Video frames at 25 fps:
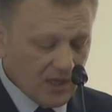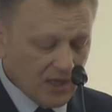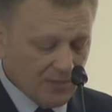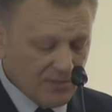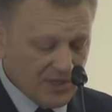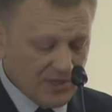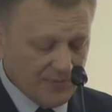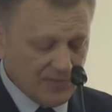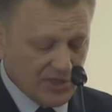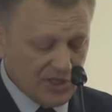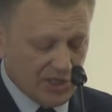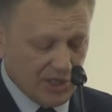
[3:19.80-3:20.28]

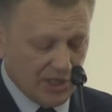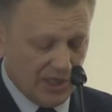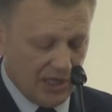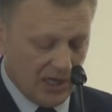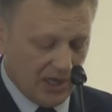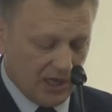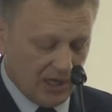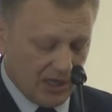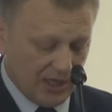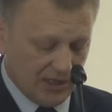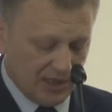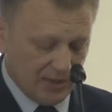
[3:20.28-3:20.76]

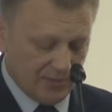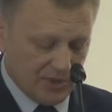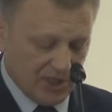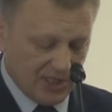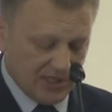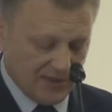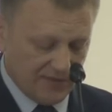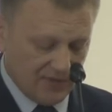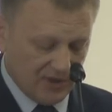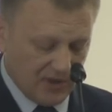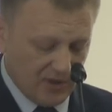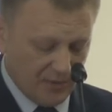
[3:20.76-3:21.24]
обеспечение охраны
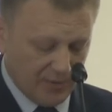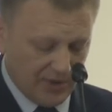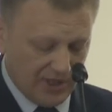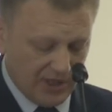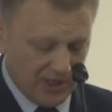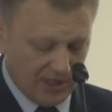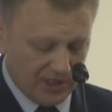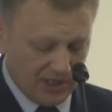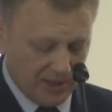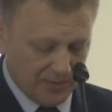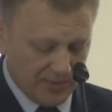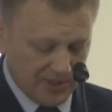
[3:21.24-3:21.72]
общественного
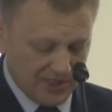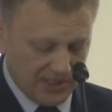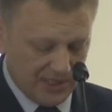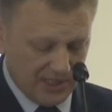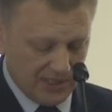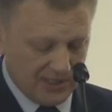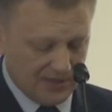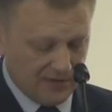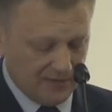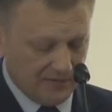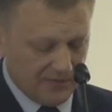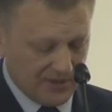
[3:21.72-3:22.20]
порядка
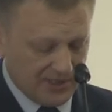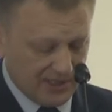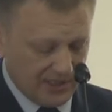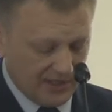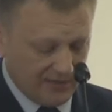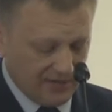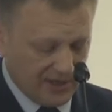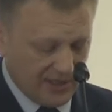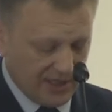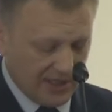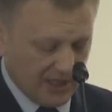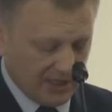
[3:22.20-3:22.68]
посредством
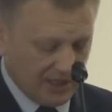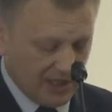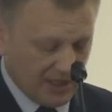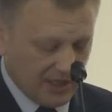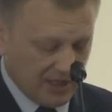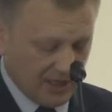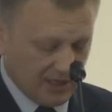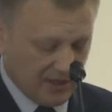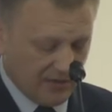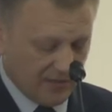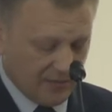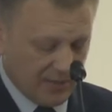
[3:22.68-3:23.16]
выставления
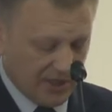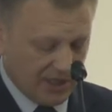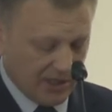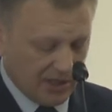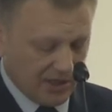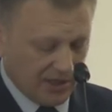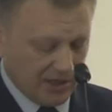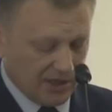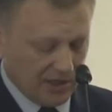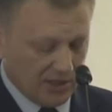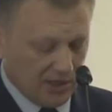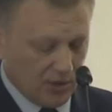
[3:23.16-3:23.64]
нарядов,
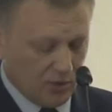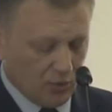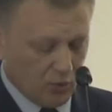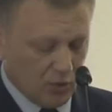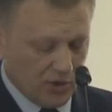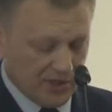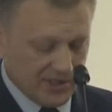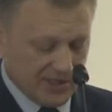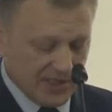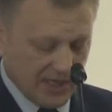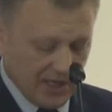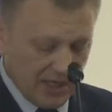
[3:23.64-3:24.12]
перекрытия
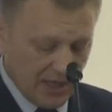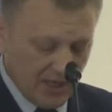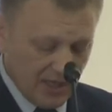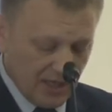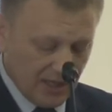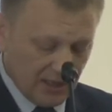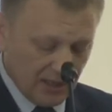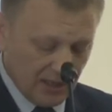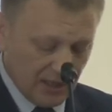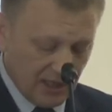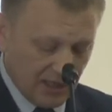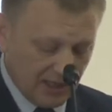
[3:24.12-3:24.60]
улиц
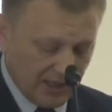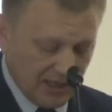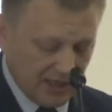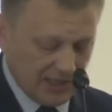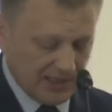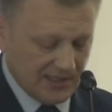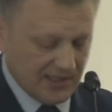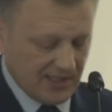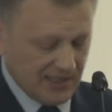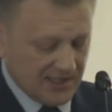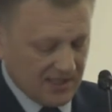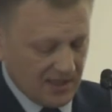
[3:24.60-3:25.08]
для
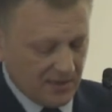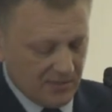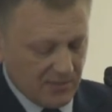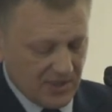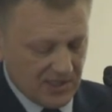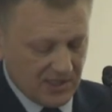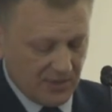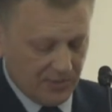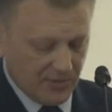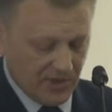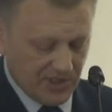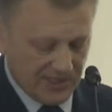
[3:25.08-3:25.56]
организации
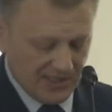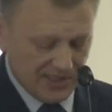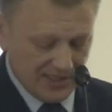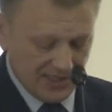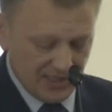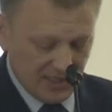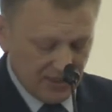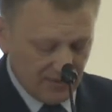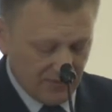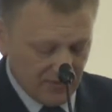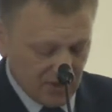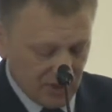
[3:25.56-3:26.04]

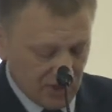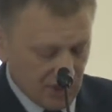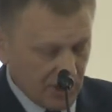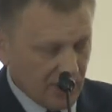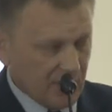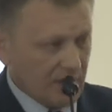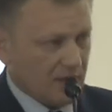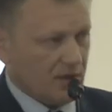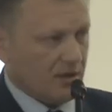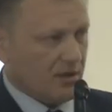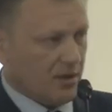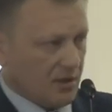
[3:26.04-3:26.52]
безопасности
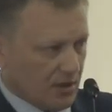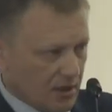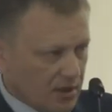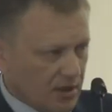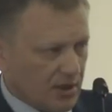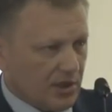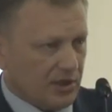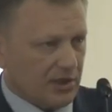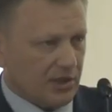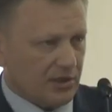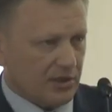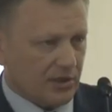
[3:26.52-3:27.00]
движения
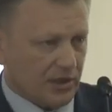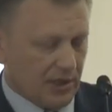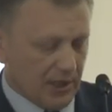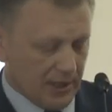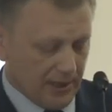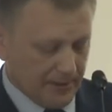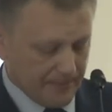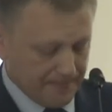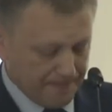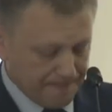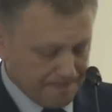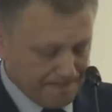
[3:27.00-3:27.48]
и так
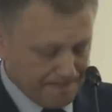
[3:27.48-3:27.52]
далее.